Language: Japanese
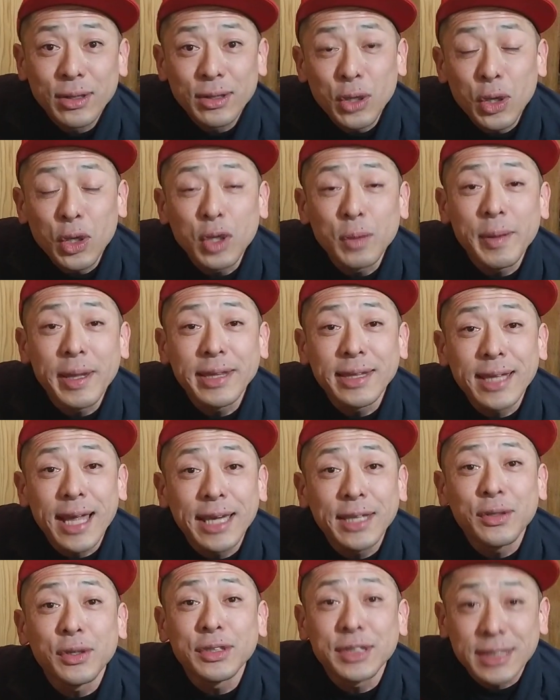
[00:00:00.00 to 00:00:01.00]
特別な
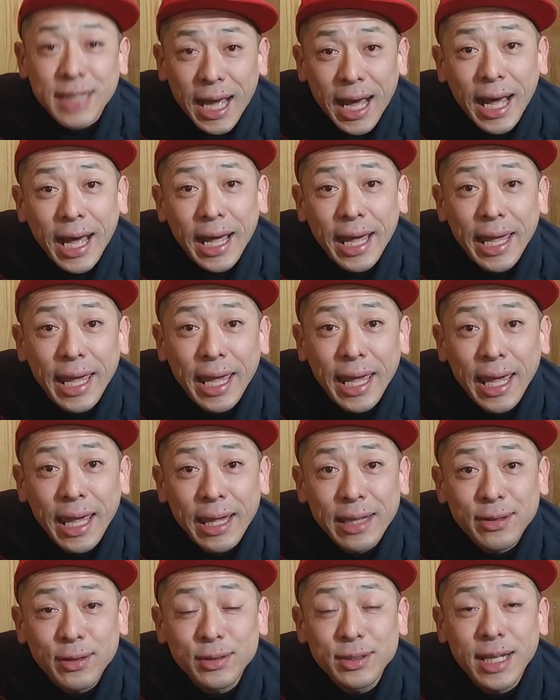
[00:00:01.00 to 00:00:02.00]
人しか、
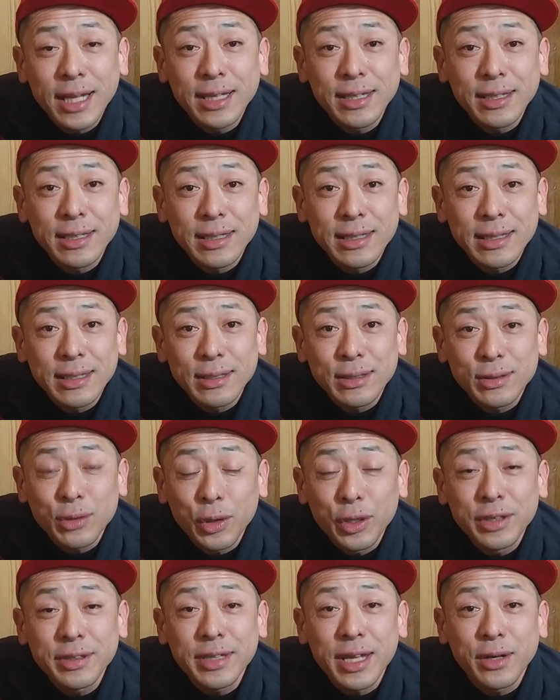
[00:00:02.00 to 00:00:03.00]
えー、そんなに
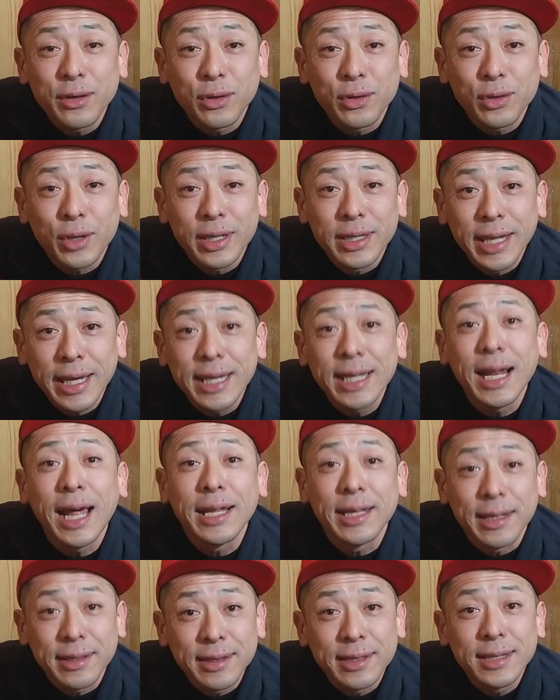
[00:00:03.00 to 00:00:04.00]
取り付けることができな
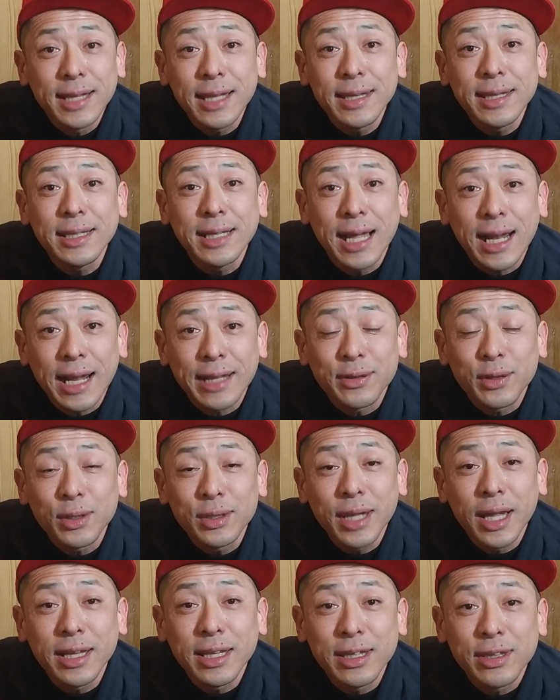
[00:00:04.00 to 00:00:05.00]
いです。なぜならそ
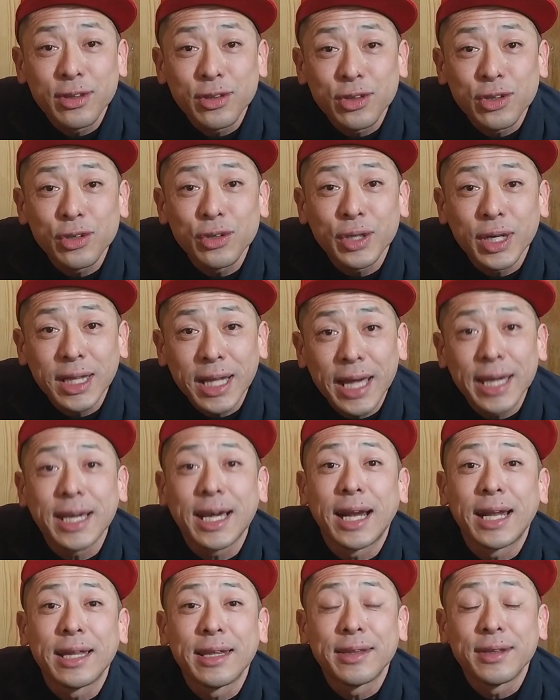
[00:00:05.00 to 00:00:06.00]
んなに受注がない
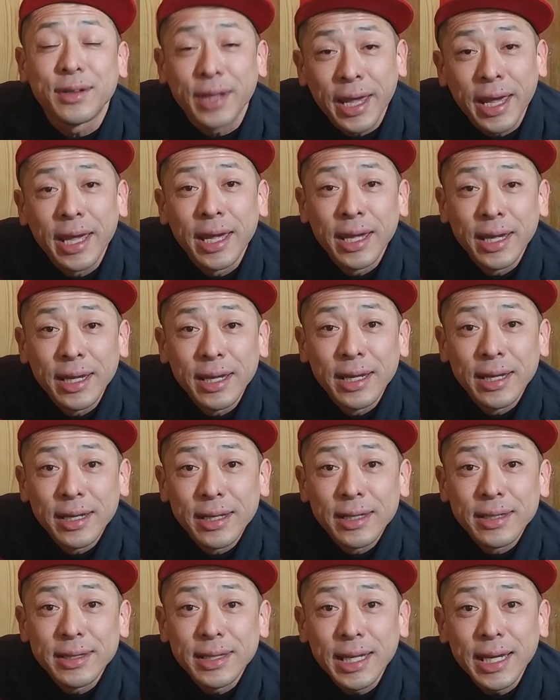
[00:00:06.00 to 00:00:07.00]
からですよね。
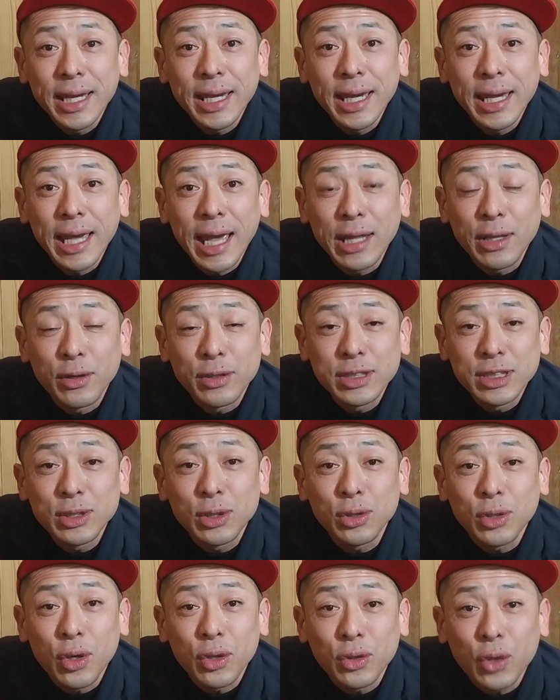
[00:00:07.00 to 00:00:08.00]
で、あの仕
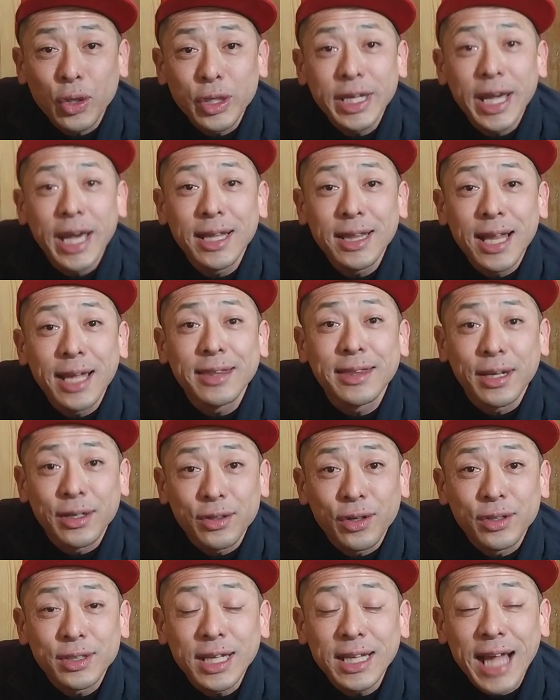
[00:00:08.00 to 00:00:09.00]
事の取り合いになってる
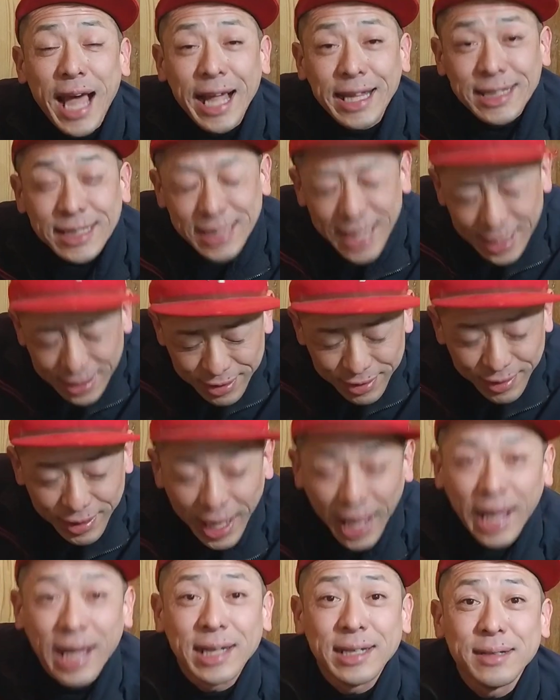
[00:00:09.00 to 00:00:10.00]
と。ただ8月
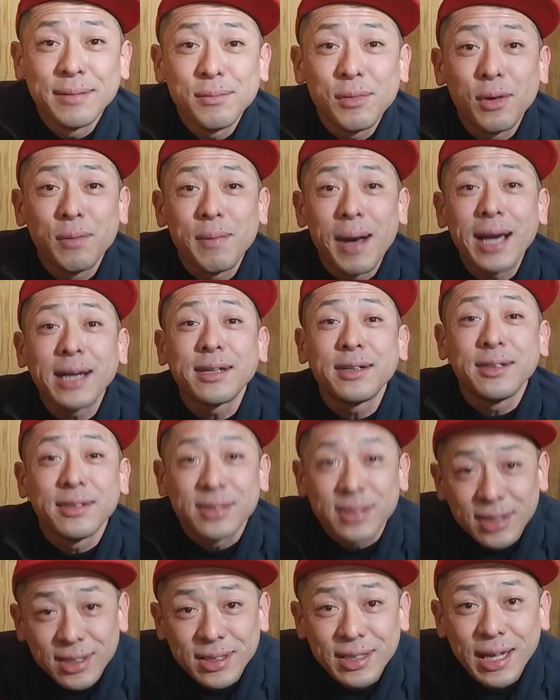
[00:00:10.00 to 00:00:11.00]
はもう
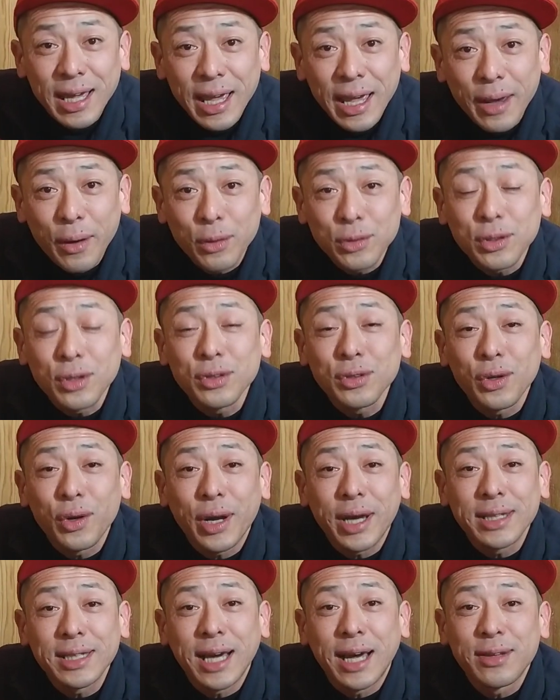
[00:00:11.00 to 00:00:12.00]
マックス、えー、ほとんど
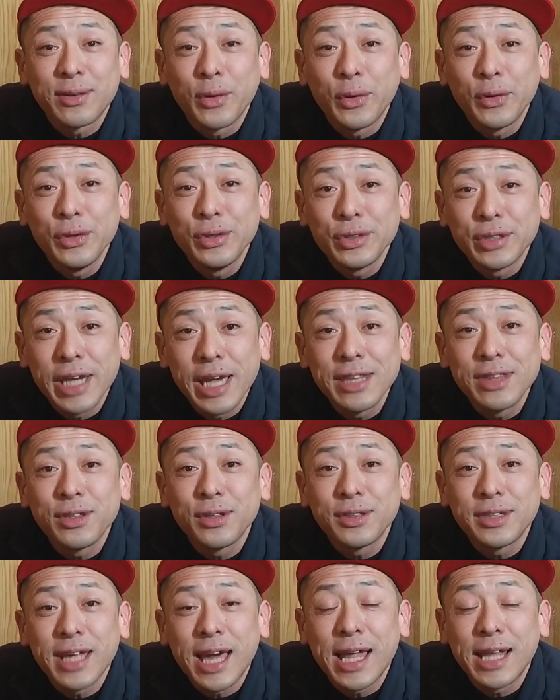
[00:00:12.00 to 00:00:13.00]
の方がそういう現
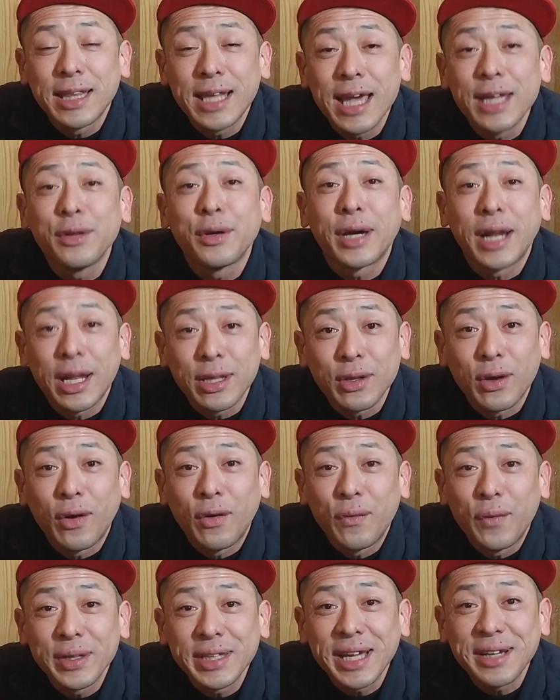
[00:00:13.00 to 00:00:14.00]
状じゃないのかなと
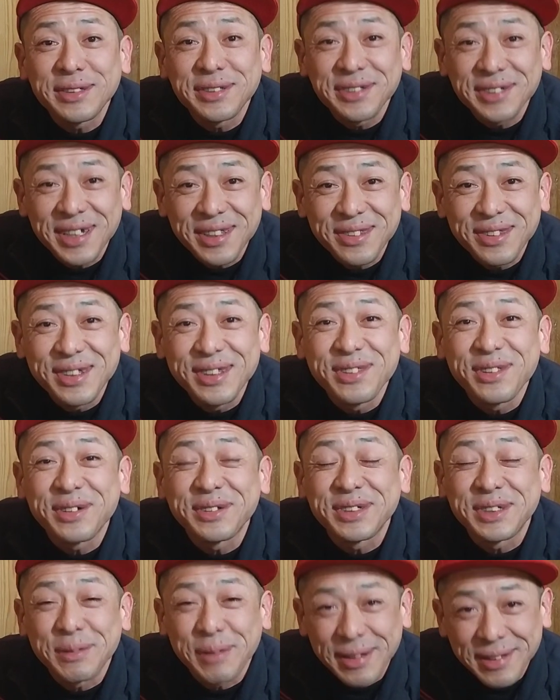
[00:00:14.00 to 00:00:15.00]
私は推
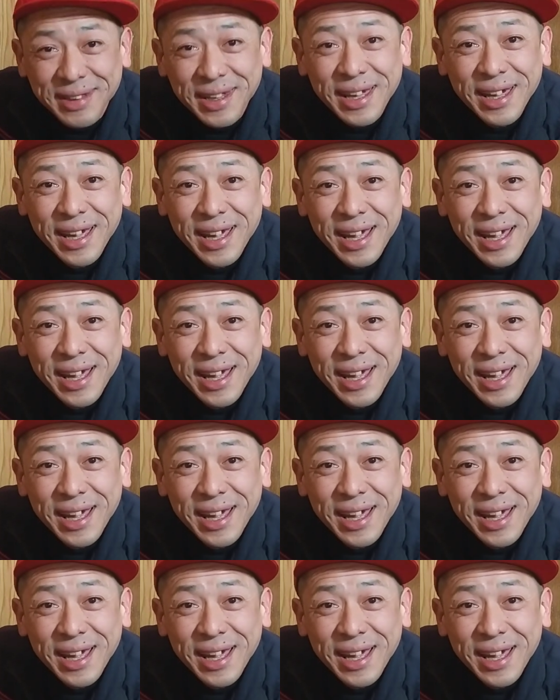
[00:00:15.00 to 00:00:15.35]
測してます。